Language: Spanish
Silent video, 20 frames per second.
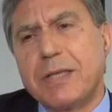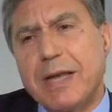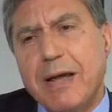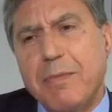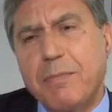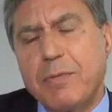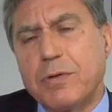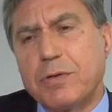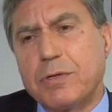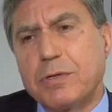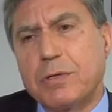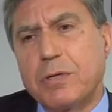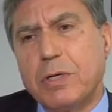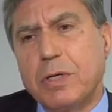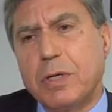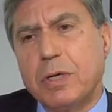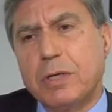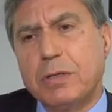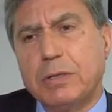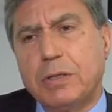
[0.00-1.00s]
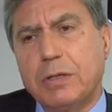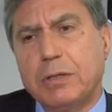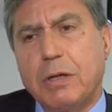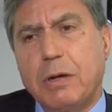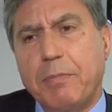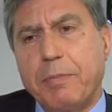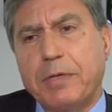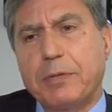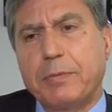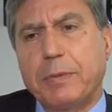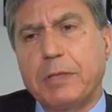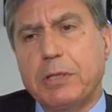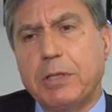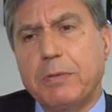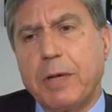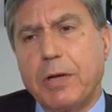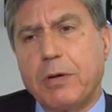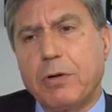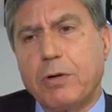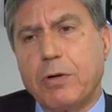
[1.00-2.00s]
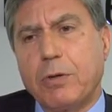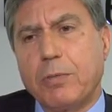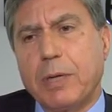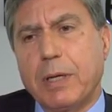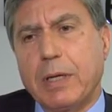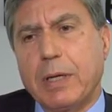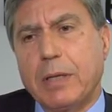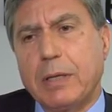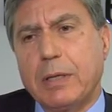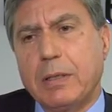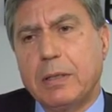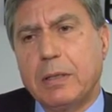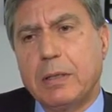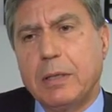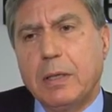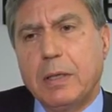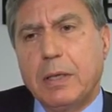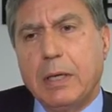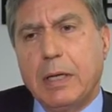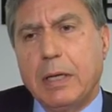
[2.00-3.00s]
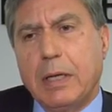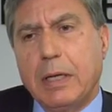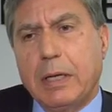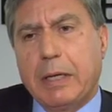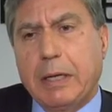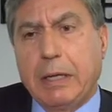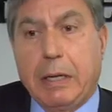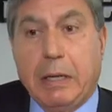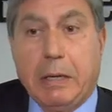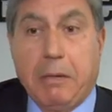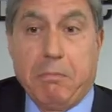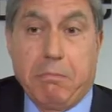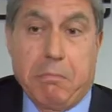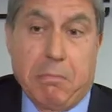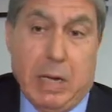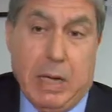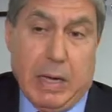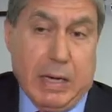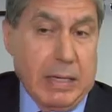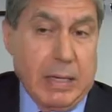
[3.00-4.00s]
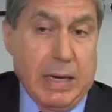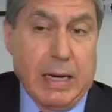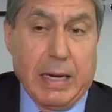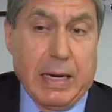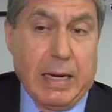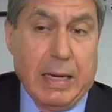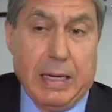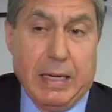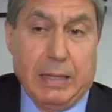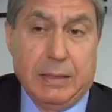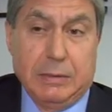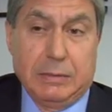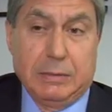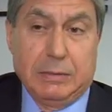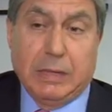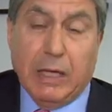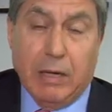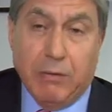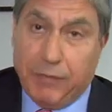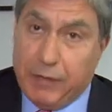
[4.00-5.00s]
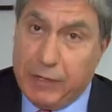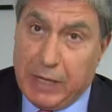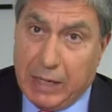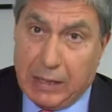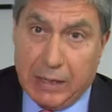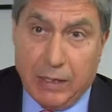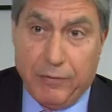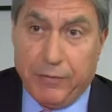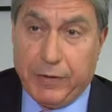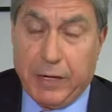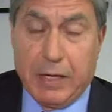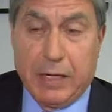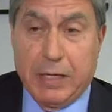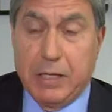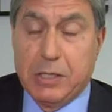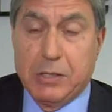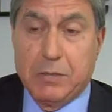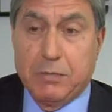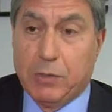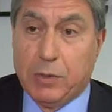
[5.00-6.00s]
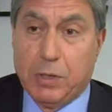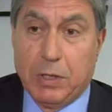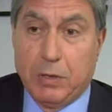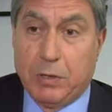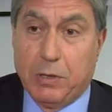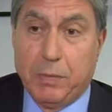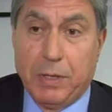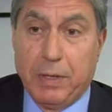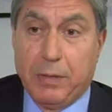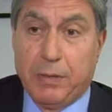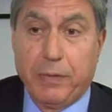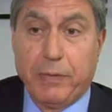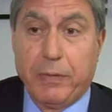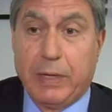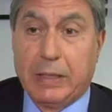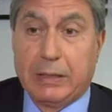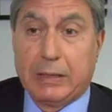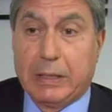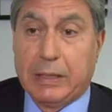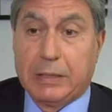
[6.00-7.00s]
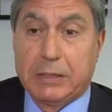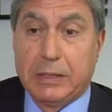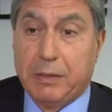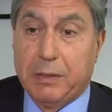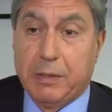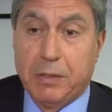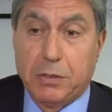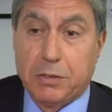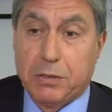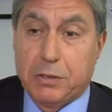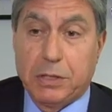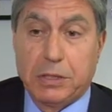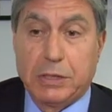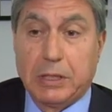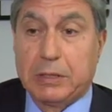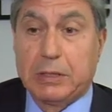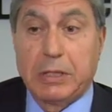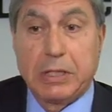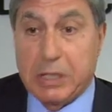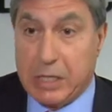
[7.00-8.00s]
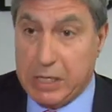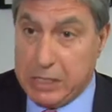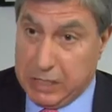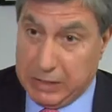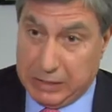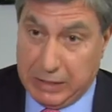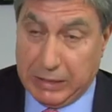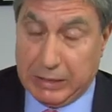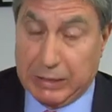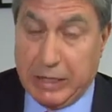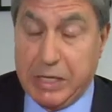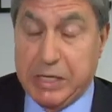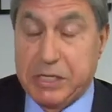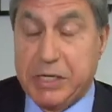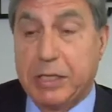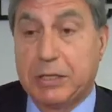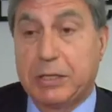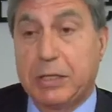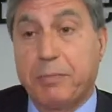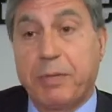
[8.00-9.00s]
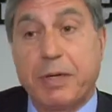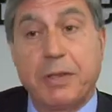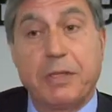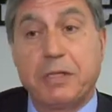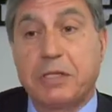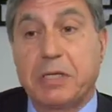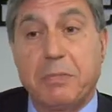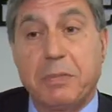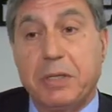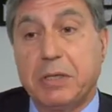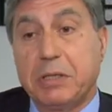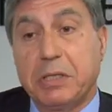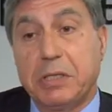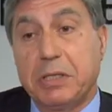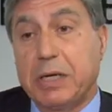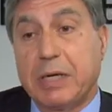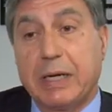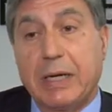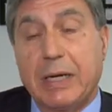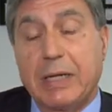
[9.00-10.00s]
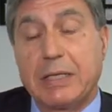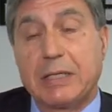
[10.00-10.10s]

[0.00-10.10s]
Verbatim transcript: tramos desde la perspectiva económica el que arranca del final del franquismo y el comienzo de la transición, 76-77 precisamente, y llegará